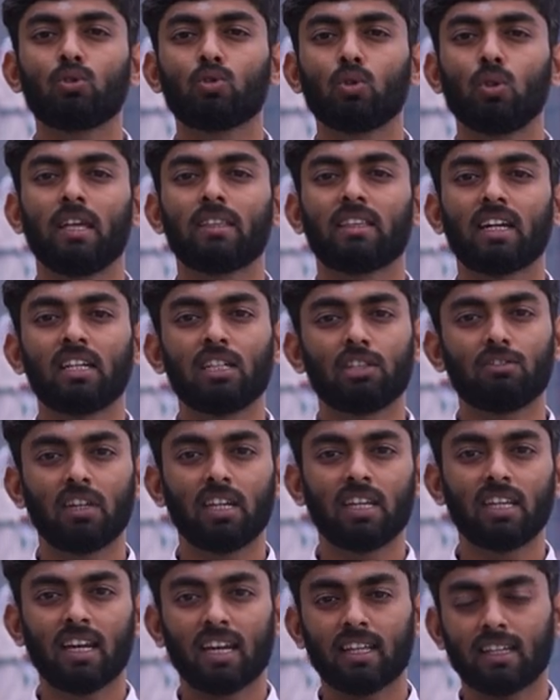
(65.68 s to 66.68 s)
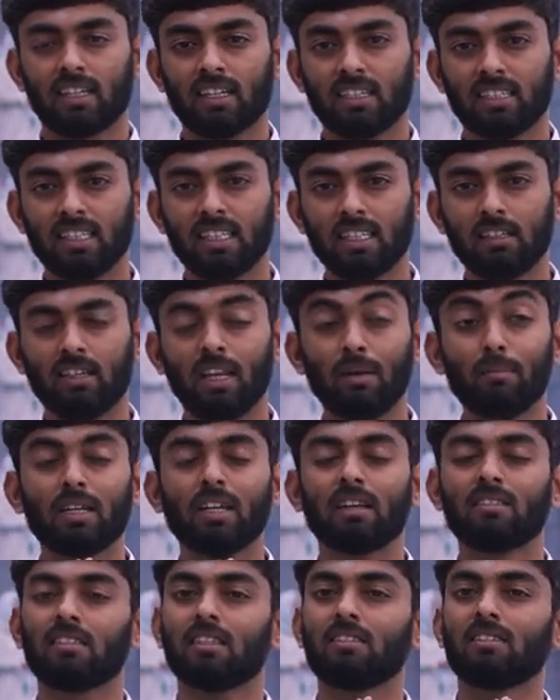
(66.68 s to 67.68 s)
டு ஜூலை தேர்ட்டி வரைக்கும் நடக்க இருக்குது
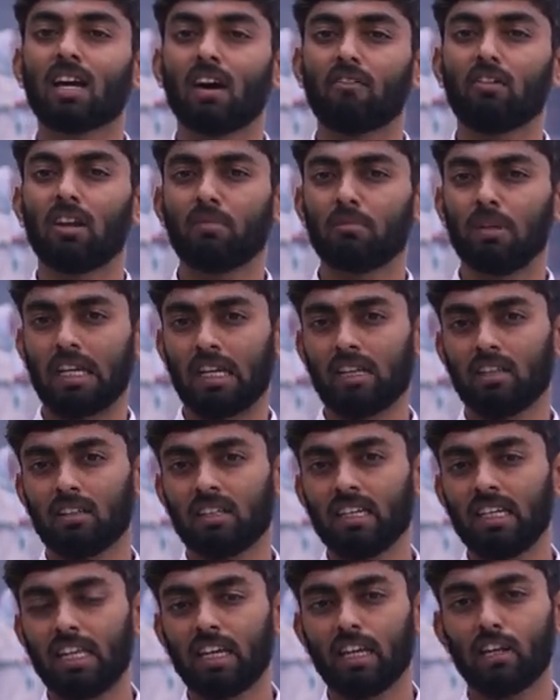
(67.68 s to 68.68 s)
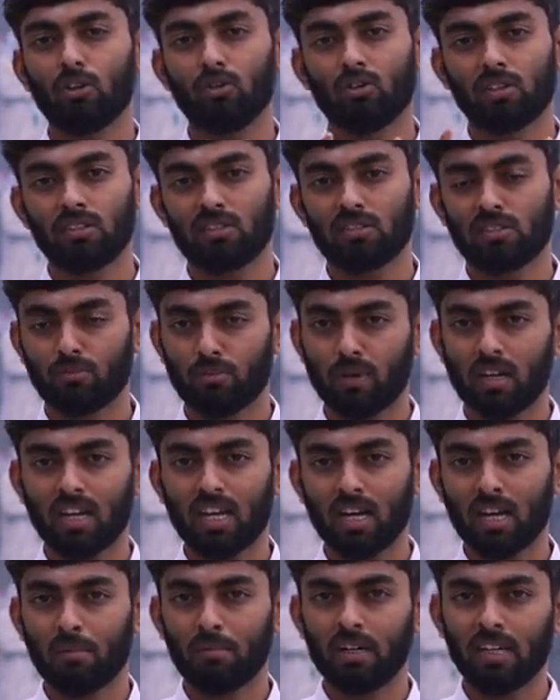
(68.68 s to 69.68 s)
லிமிடெட் சீட்ஸ் அவைலபிள் இருக்குது நீங்க இன்னும் ரிஜிஸ்டர்
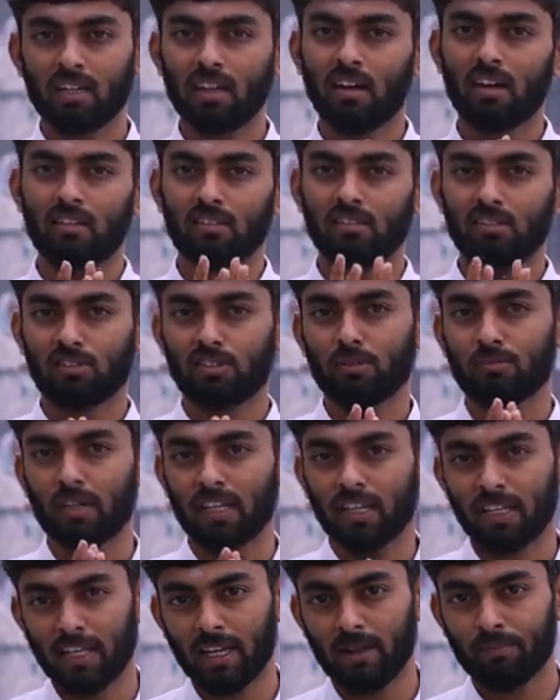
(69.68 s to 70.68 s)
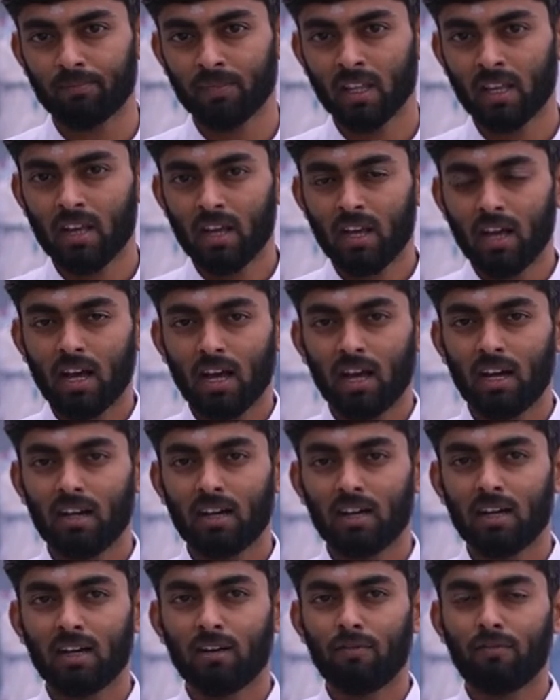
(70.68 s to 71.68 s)
பண்ணல அப்படின்னா ரிஜிஸ்டர் பண்ணீங்க
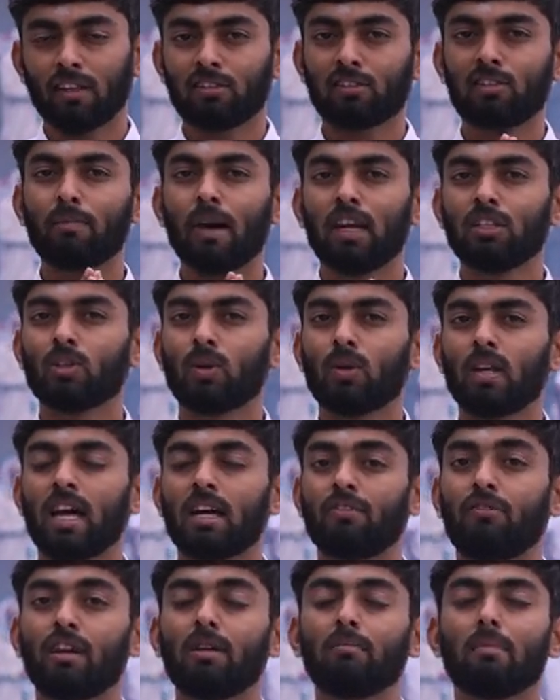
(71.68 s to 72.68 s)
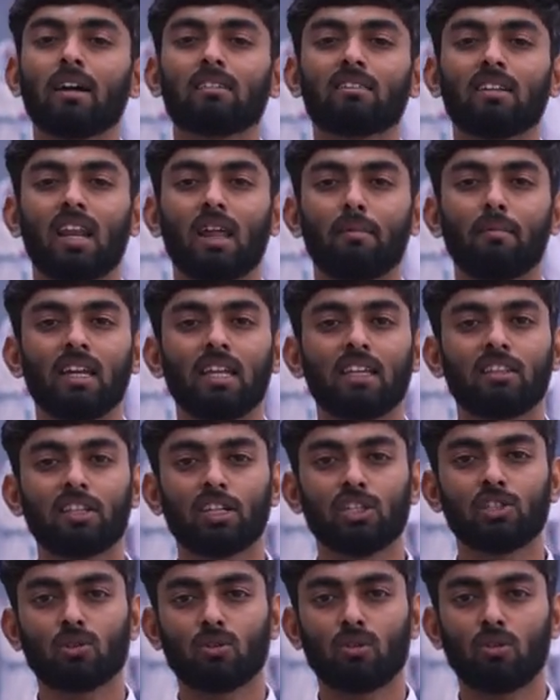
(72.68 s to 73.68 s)
ஃபஸ்ட் பேட்சோட ஃபீட்பேக்ஸ் எல்லாமே நீங்கள்
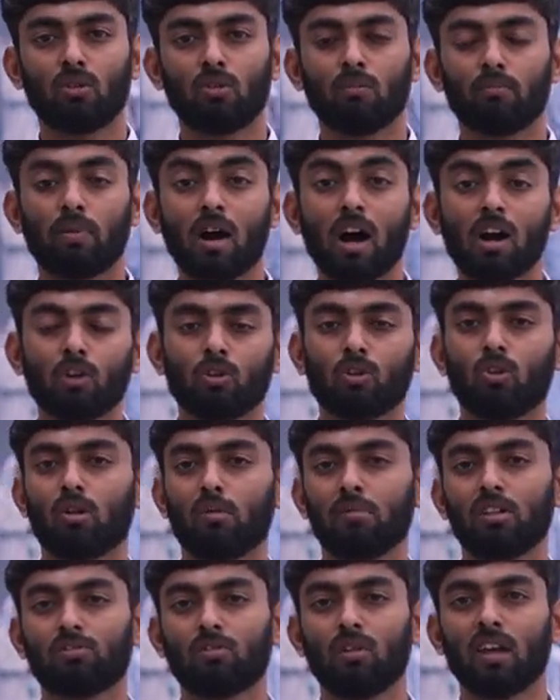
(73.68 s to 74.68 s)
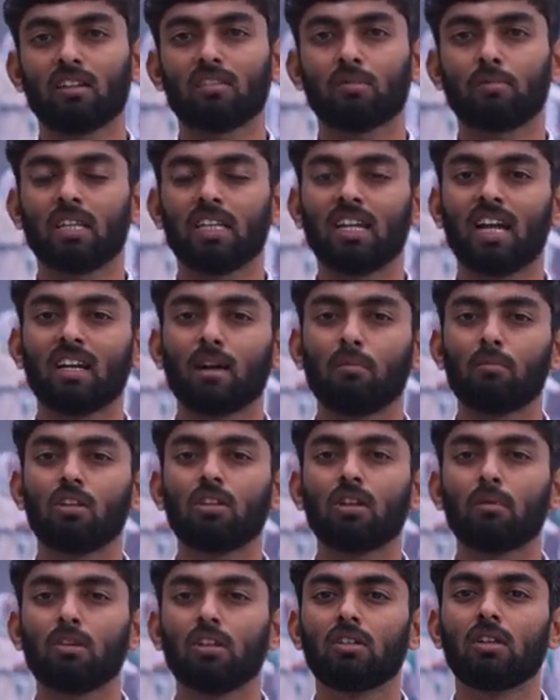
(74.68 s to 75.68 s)
தெரிஞ்சுக்கணும்னு பார்க்கணும் அப்படின்னு சொல்லி ஆசைப்பட்டீங்கன்னா
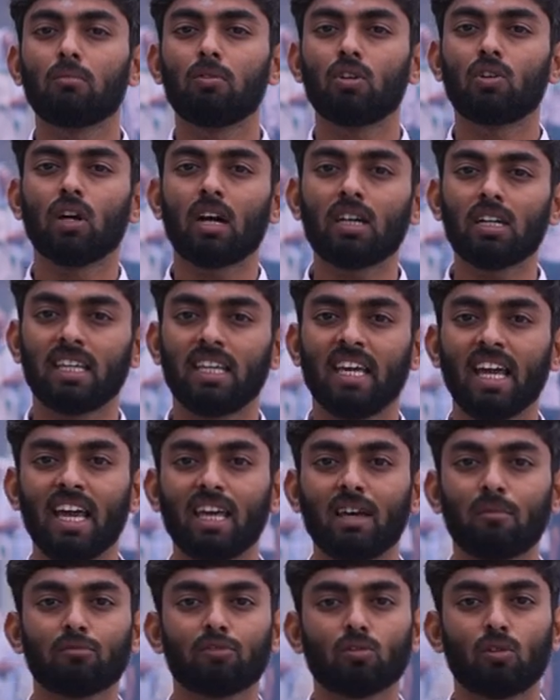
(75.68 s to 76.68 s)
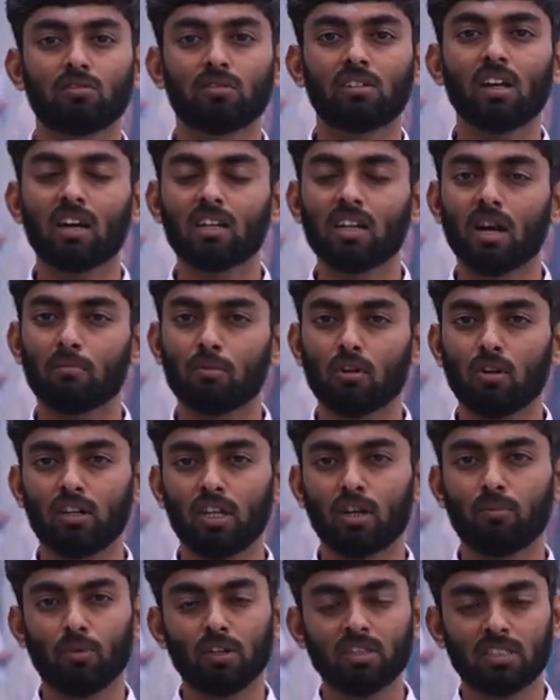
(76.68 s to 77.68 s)
டபிள்யூ டபிள்யூ டபிள்யூ டாட் ஏஎம் சோல்ஸ் டாட் காம்குள்ள
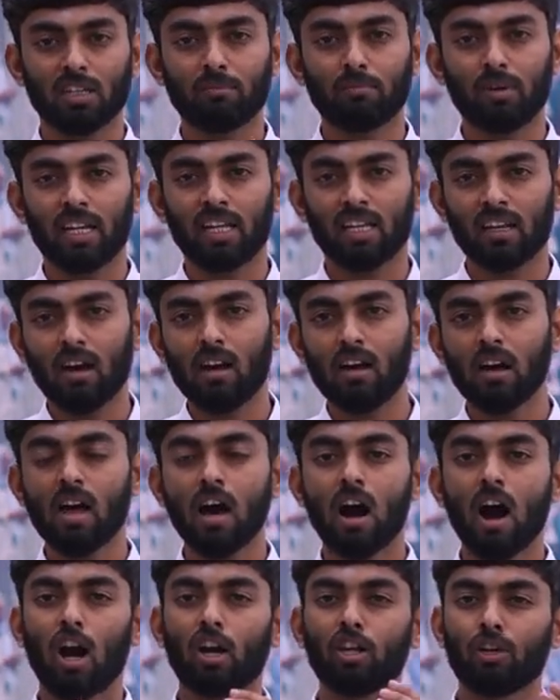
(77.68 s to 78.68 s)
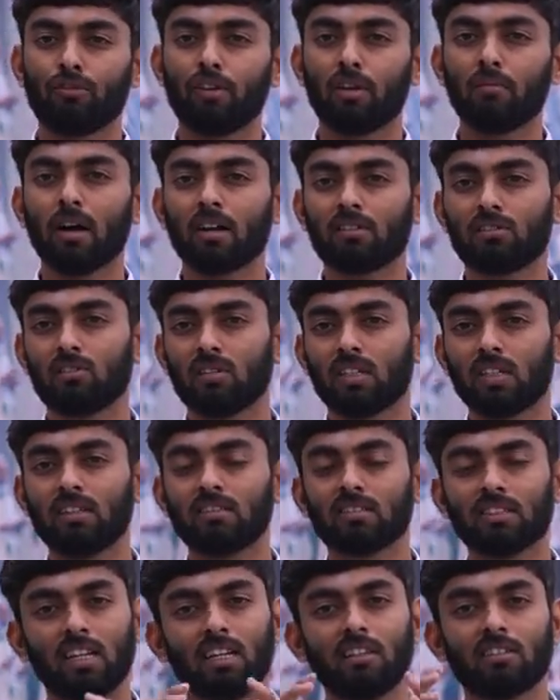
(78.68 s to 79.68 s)
நீங்கள் போய் செக் பண்ணிங்கன்னா ஆடியோ ஃபீட்பேக்ஸும்
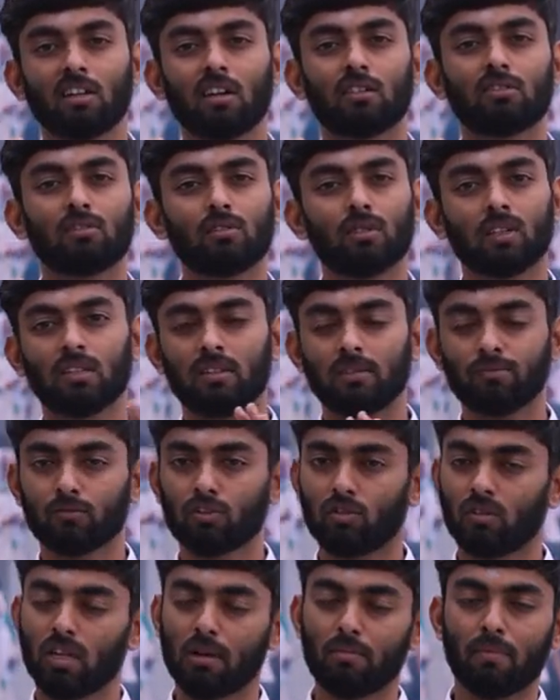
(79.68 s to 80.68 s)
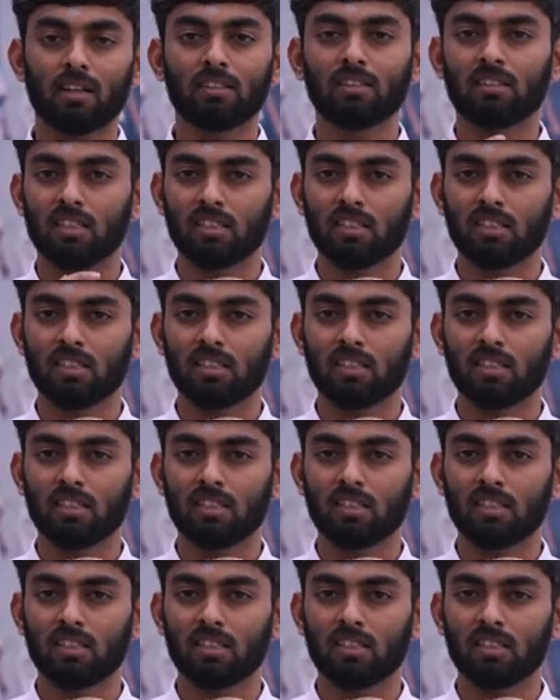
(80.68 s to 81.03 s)
இருக்குது ஸ்க்ரீன்ஷாட்ஸும் இருக்குது ஸோ நீங்கள் பார்த்து